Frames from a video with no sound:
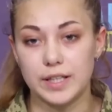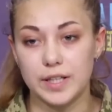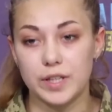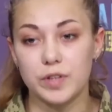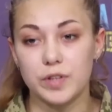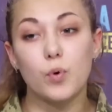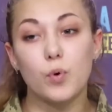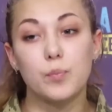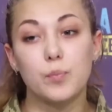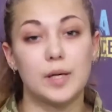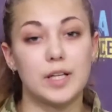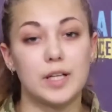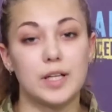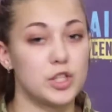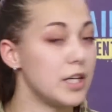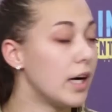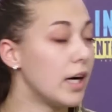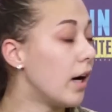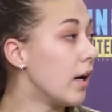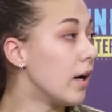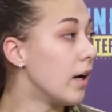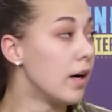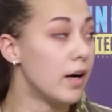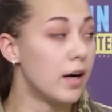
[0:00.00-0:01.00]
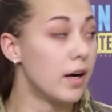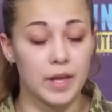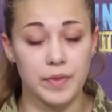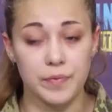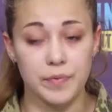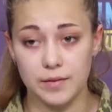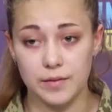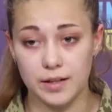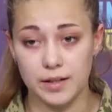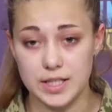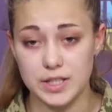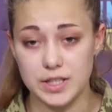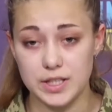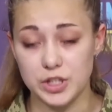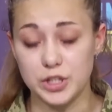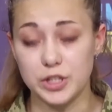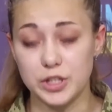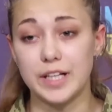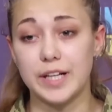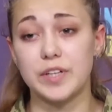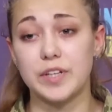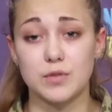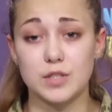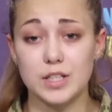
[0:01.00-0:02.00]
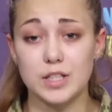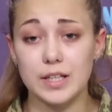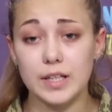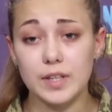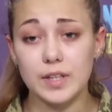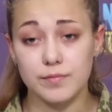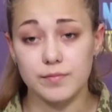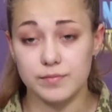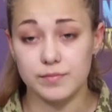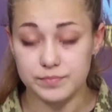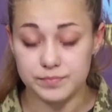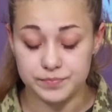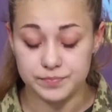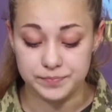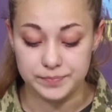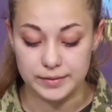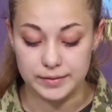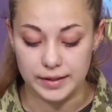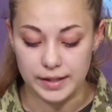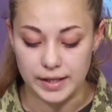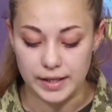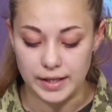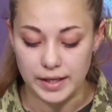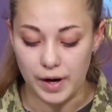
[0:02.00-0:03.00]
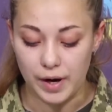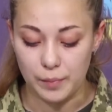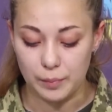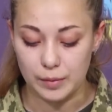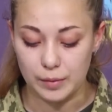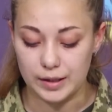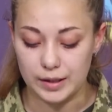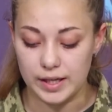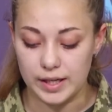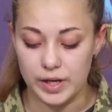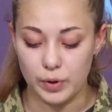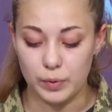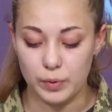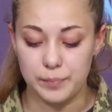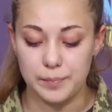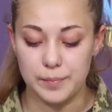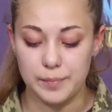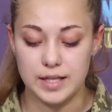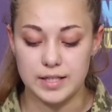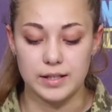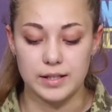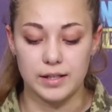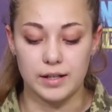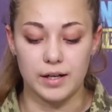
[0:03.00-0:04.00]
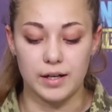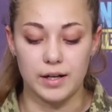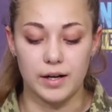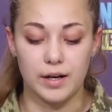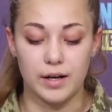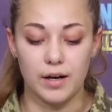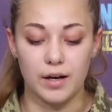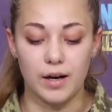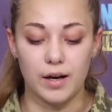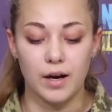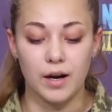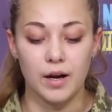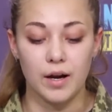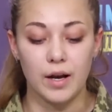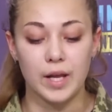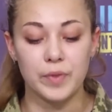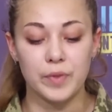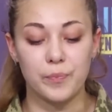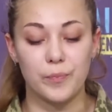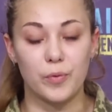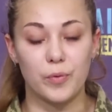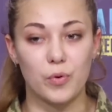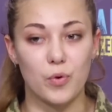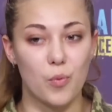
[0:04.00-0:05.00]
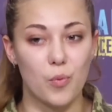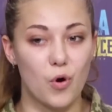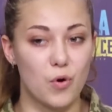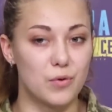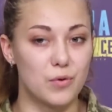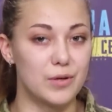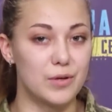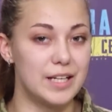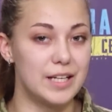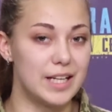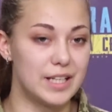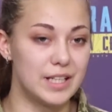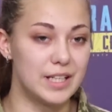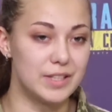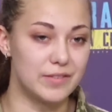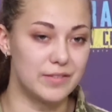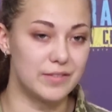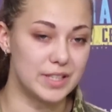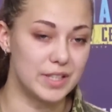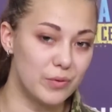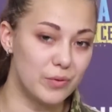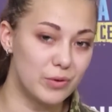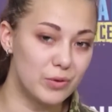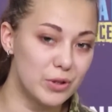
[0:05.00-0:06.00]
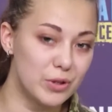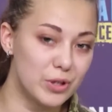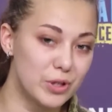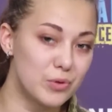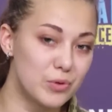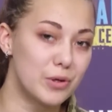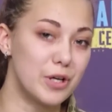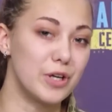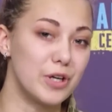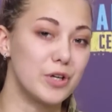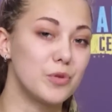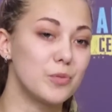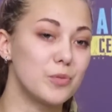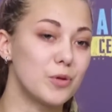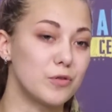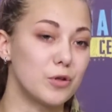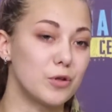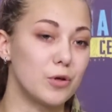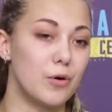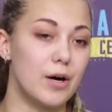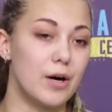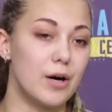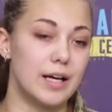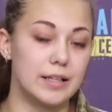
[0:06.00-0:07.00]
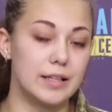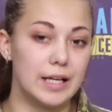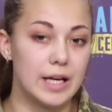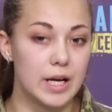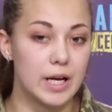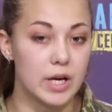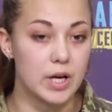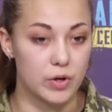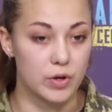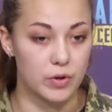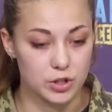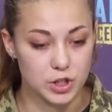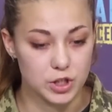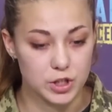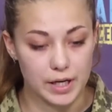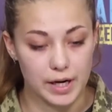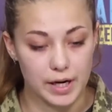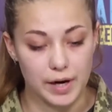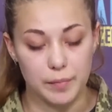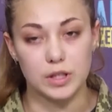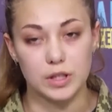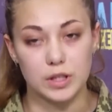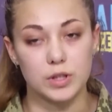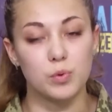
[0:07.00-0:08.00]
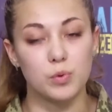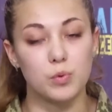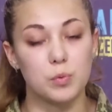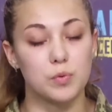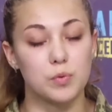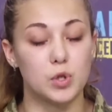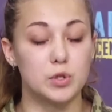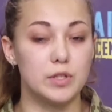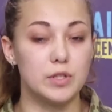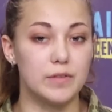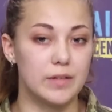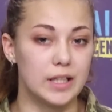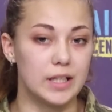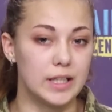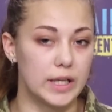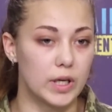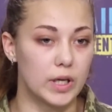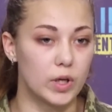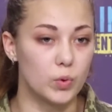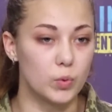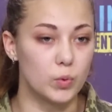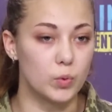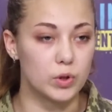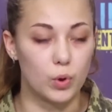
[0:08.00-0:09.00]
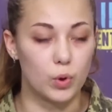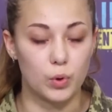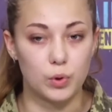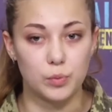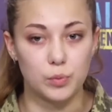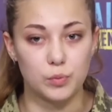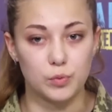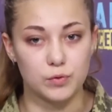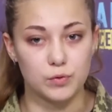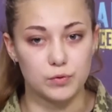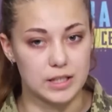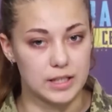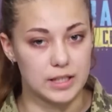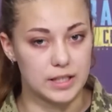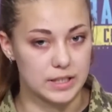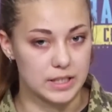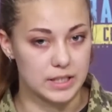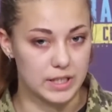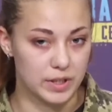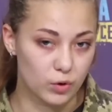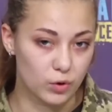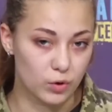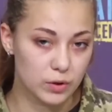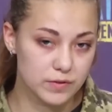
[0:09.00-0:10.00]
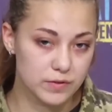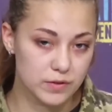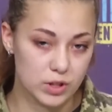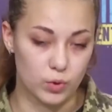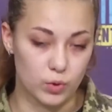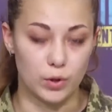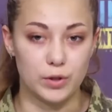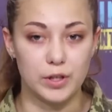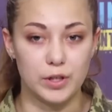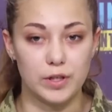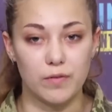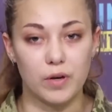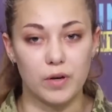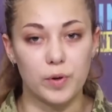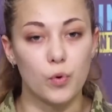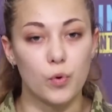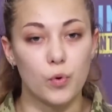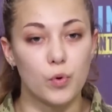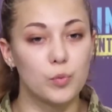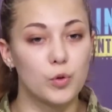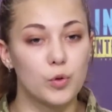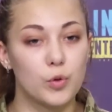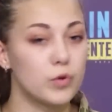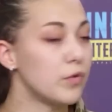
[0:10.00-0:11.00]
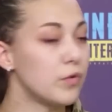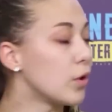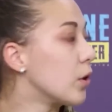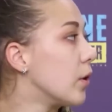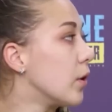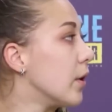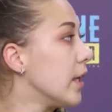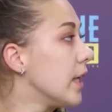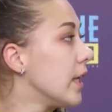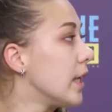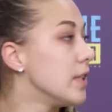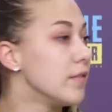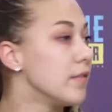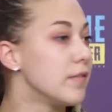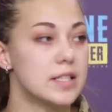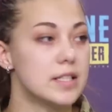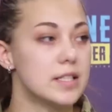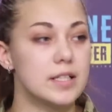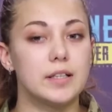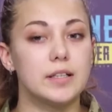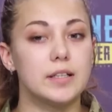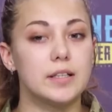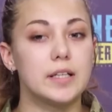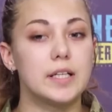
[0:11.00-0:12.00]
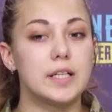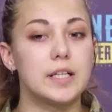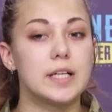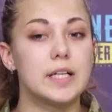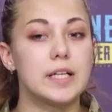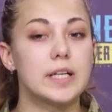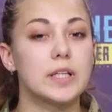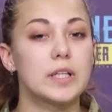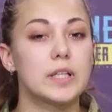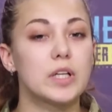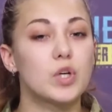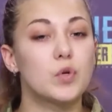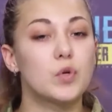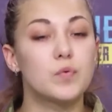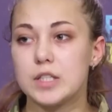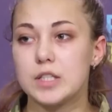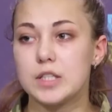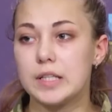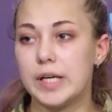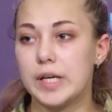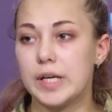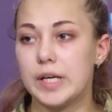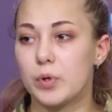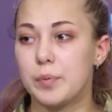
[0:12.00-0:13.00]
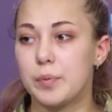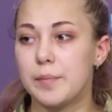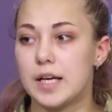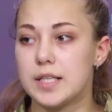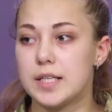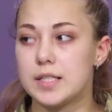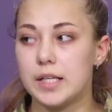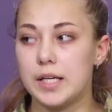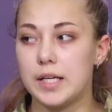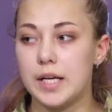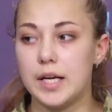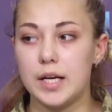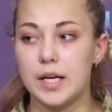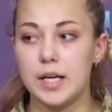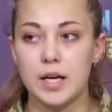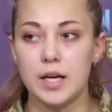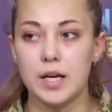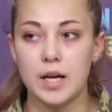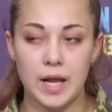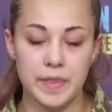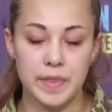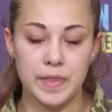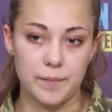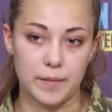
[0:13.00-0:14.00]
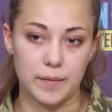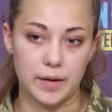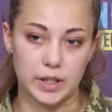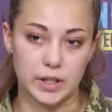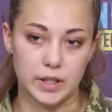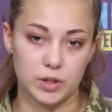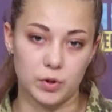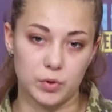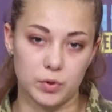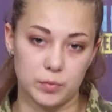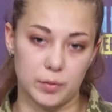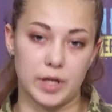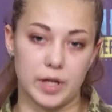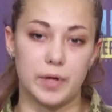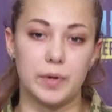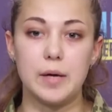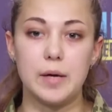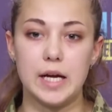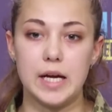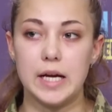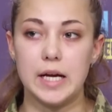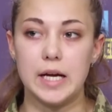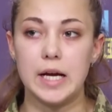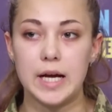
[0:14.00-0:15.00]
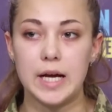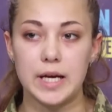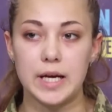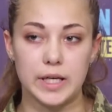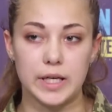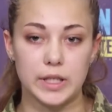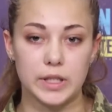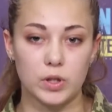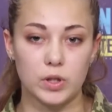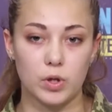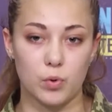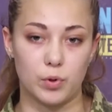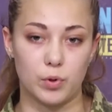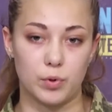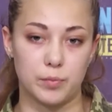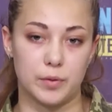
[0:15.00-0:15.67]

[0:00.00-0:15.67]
Theo báo cáo, lực lượng phòng vệ Ukraine tiếp tục thực hiện các biện pháp nhằm giải tỏa các khu định cư theo hướng Kherson ở cả hai bên bờ của sông Dnipro. Do các hoạt động tấn công thành công, các đơn vị tiền phương của quân đội Ukraine đã đến được hữu ngạn sông Dnipro.